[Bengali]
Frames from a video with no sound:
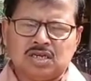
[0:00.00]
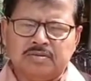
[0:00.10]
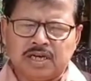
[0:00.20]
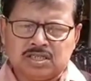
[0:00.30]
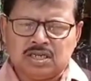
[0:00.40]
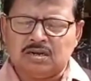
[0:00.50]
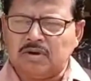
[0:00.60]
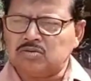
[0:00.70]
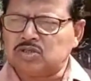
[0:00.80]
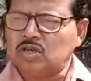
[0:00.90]
সেই ভ্যাকসিনের
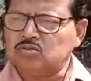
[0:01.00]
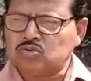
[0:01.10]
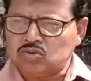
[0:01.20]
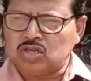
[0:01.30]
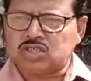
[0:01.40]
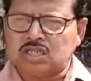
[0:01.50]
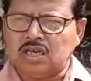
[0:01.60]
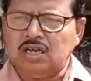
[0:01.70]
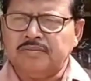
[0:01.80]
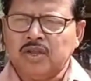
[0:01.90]
ব্যবস্থা দ্রুততার
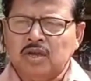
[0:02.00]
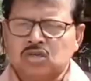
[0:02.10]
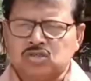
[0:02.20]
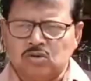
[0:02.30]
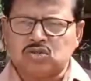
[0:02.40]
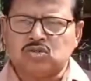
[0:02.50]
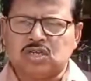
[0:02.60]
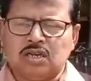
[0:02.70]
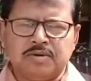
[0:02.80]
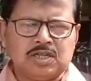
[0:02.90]
সাথে সমস্ত
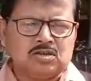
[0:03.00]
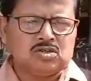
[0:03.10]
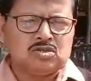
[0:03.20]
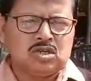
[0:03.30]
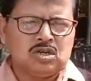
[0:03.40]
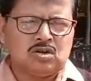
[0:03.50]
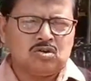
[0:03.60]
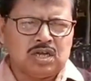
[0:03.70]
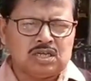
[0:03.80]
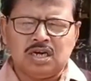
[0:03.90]
ছেলেমেয়েদের যদি
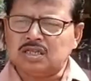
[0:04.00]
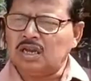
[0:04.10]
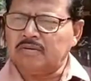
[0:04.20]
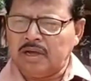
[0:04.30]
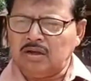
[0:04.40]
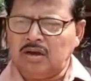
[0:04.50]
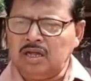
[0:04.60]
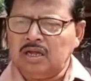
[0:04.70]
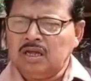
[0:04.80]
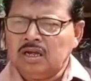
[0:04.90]
করা যায় তাহলে ভালো
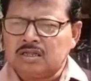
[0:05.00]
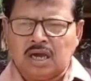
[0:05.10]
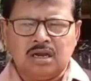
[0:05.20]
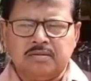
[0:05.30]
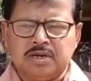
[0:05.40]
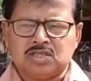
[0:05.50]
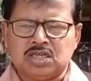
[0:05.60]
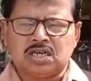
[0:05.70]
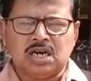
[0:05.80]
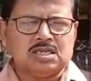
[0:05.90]
হয় তাহলে আবার
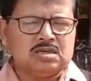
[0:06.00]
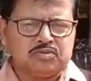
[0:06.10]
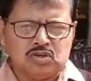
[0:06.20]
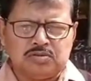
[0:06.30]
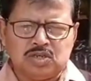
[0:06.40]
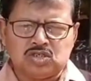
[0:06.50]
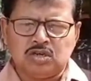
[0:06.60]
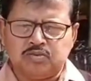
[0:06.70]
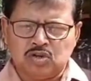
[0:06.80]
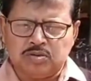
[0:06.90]
শিক্ষার যে পরিবেশ
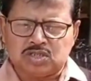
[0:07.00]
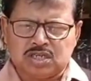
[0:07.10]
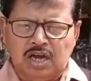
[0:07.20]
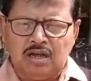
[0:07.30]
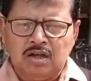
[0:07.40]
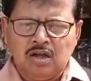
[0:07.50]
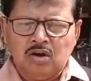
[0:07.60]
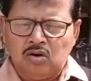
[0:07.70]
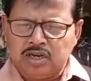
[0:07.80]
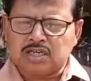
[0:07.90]
সেই পরিবেশটা
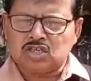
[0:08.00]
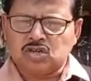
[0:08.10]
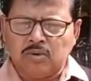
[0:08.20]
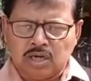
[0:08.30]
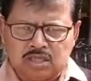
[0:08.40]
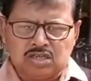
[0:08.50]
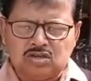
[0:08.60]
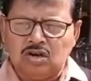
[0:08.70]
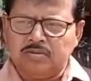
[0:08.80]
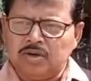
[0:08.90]
অনেকটা সমাদৃত
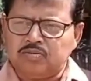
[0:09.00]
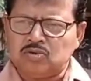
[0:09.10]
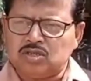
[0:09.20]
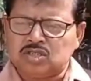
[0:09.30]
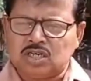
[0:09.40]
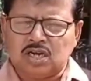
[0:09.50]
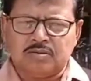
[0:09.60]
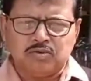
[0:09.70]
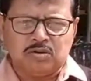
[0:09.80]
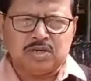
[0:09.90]
হবে
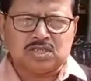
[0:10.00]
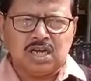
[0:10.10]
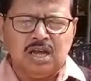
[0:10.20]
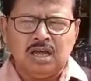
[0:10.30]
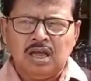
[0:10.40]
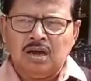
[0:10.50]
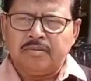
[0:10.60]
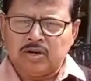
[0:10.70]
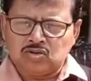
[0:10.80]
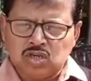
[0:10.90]
শিক্ষার পরিবেশটা
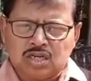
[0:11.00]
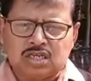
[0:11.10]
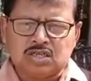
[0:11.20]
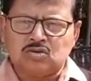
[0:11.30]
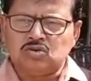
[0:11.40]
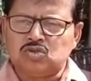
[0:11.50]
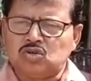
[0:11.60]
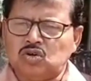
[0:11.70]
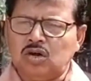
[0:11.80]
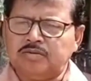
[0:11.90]
মানুষের কাছে
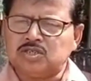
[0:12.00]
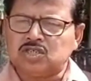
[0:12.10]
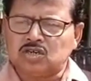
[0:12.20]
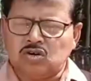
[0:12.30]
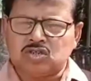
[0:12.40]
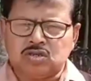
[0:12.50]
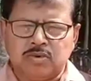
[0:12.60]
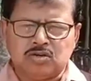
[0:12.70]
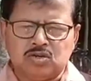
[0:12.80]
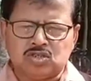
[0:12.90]
গ্রহণযোগ্য হবে শিক্ষক সে
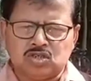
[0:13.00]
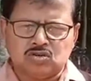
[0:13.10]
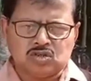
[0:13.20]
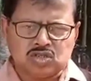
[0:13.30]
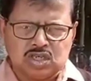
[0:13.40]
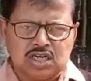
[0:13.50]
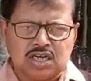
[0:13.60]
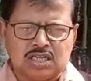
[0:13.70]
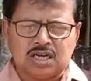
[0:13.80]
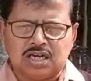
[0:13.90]
মাননীয় শিক্ষক
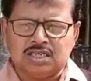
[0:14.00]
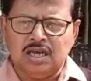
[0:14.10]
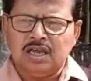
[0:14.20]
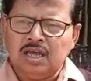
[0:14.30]
শিক্ষিকাদের কাছে